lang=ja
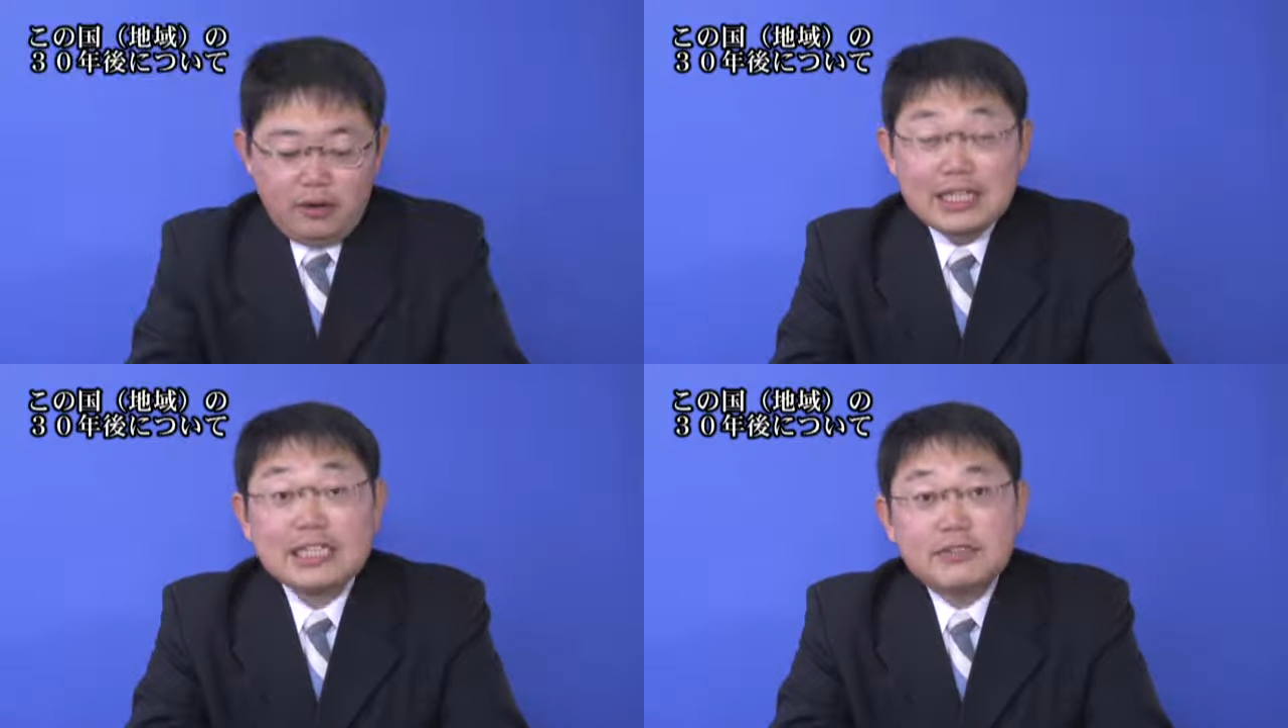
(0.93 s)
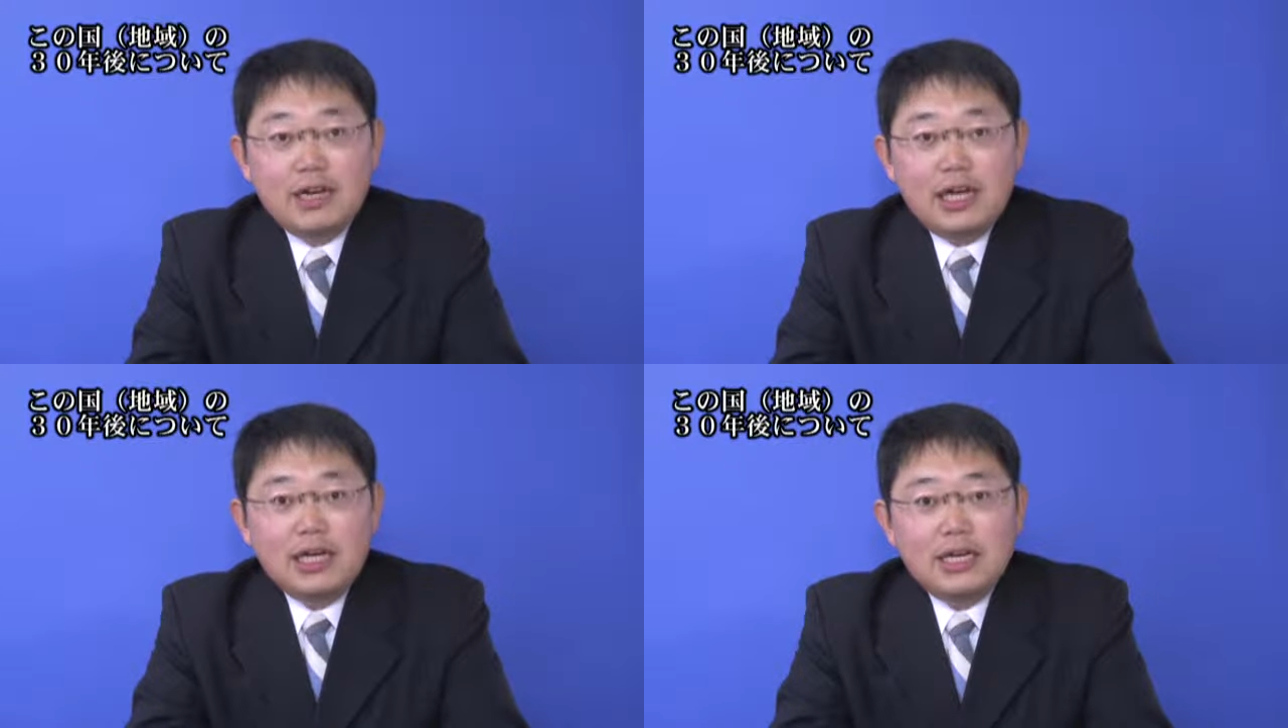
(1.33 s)
私
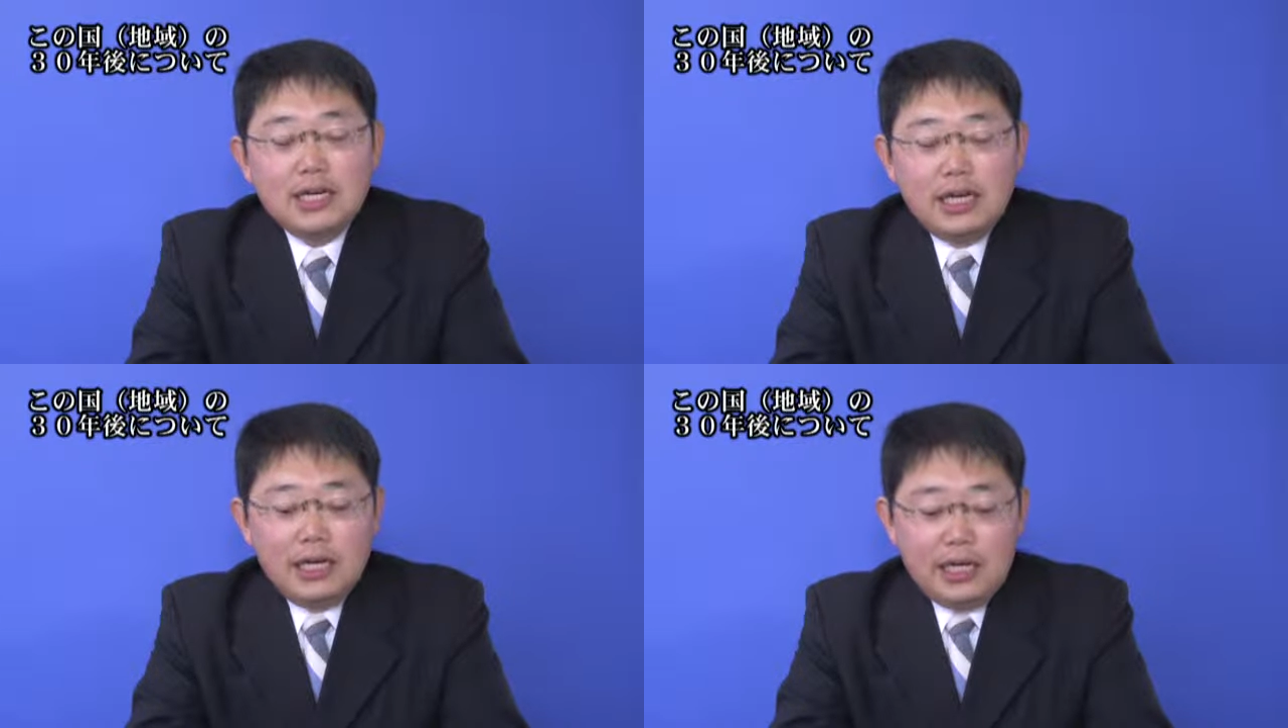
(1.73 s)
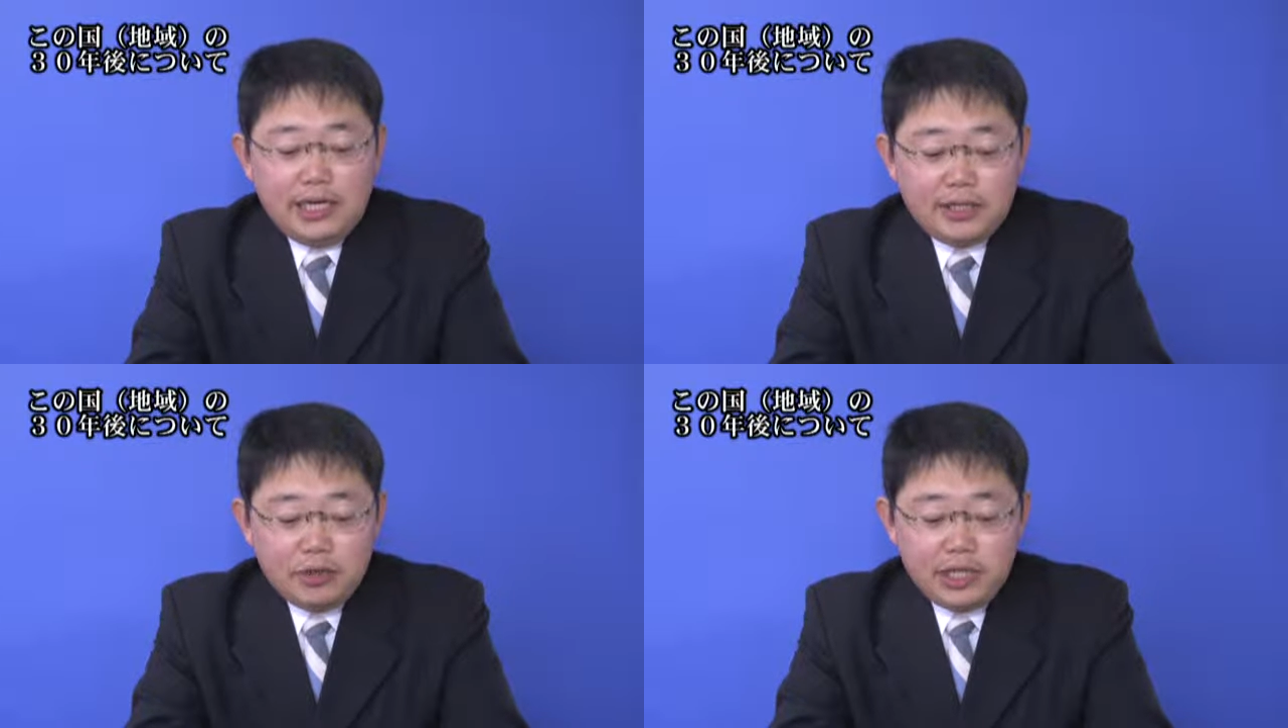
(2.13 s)
は
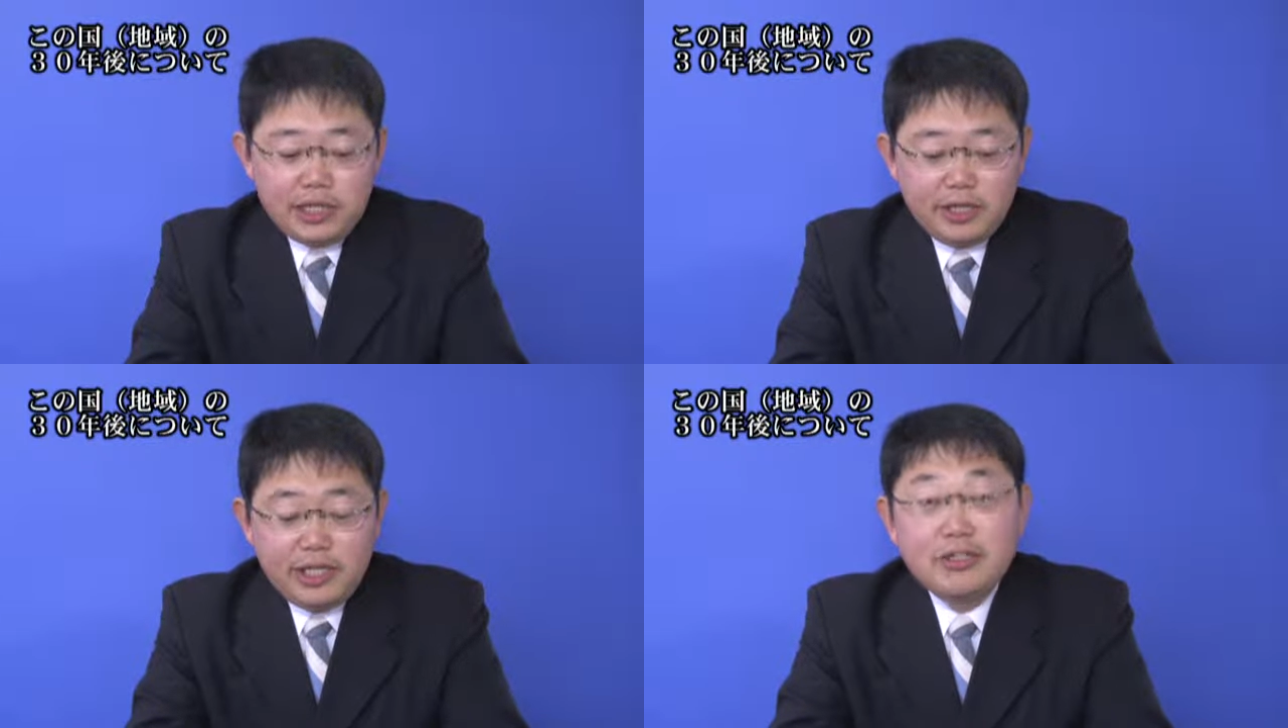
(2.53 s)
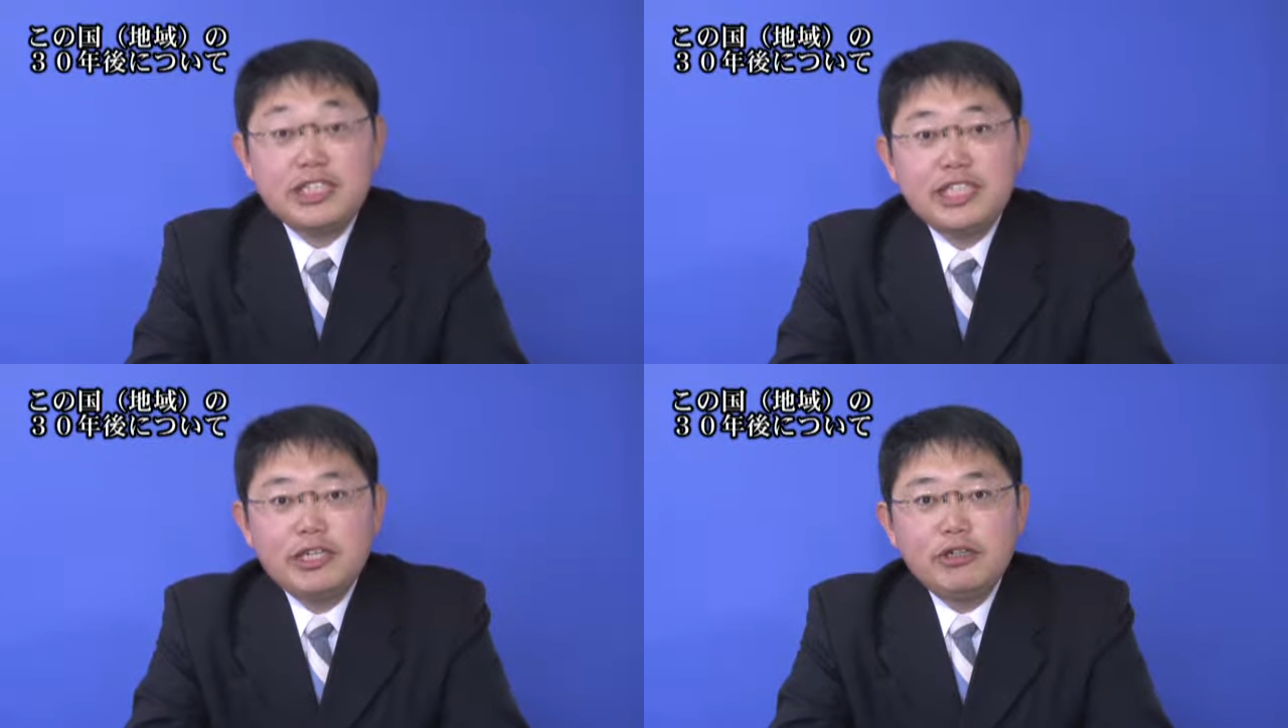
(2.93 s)
一人一人の
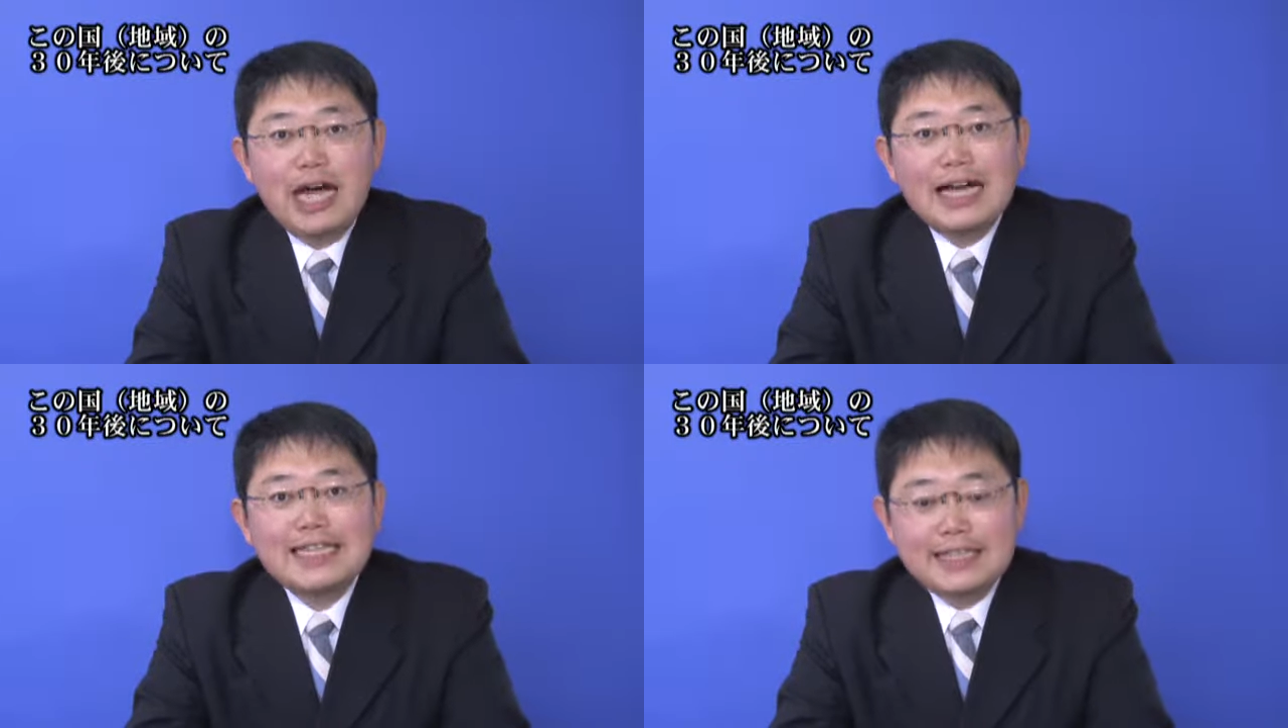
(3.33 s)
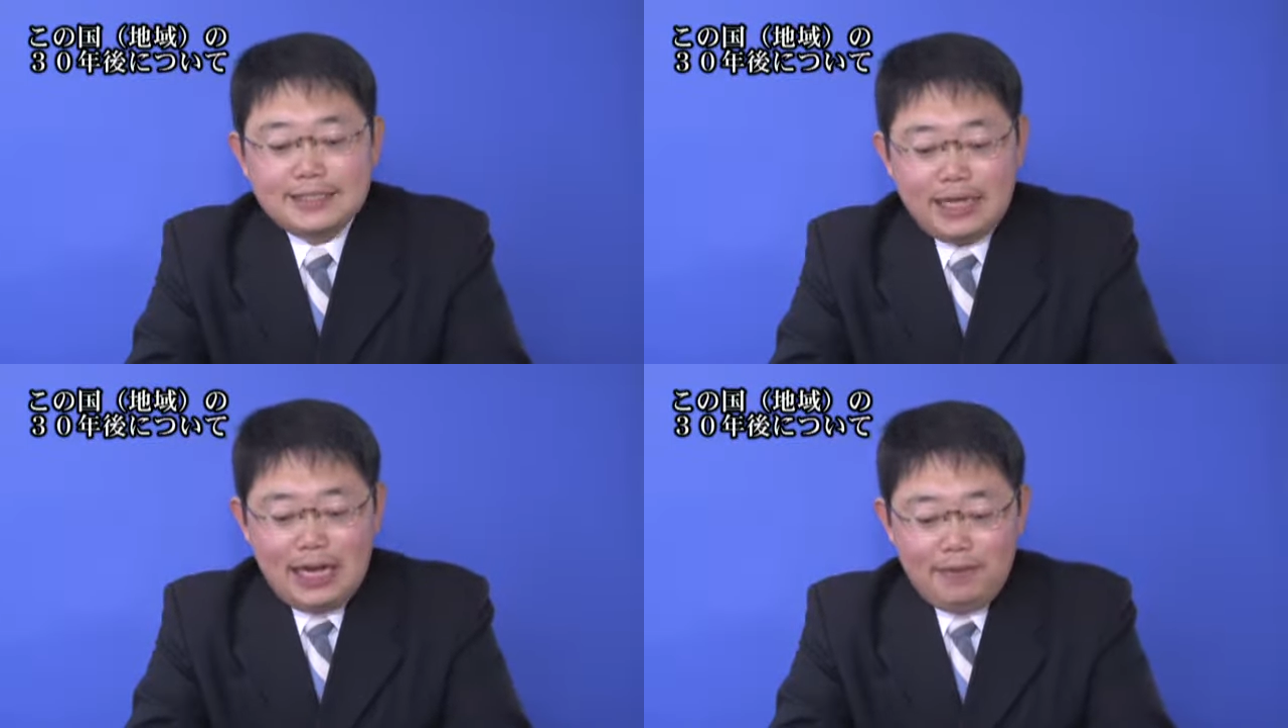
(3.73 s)
自由な発
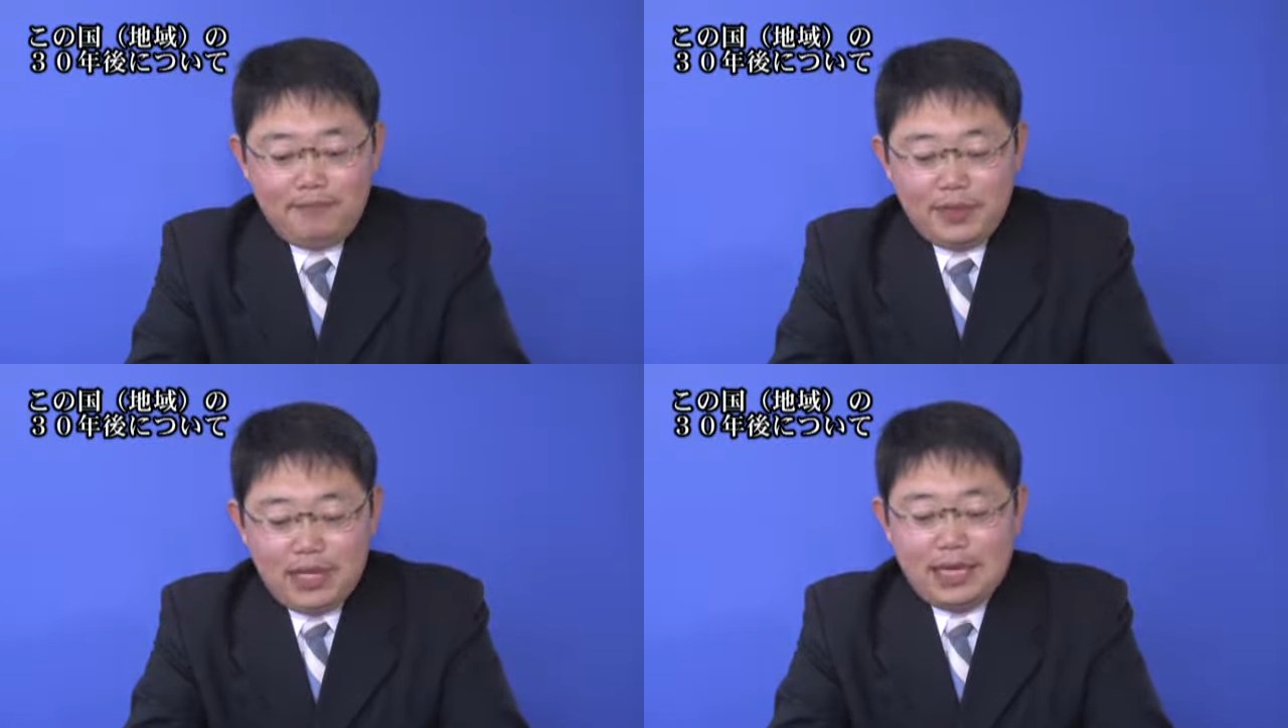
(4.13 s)
達が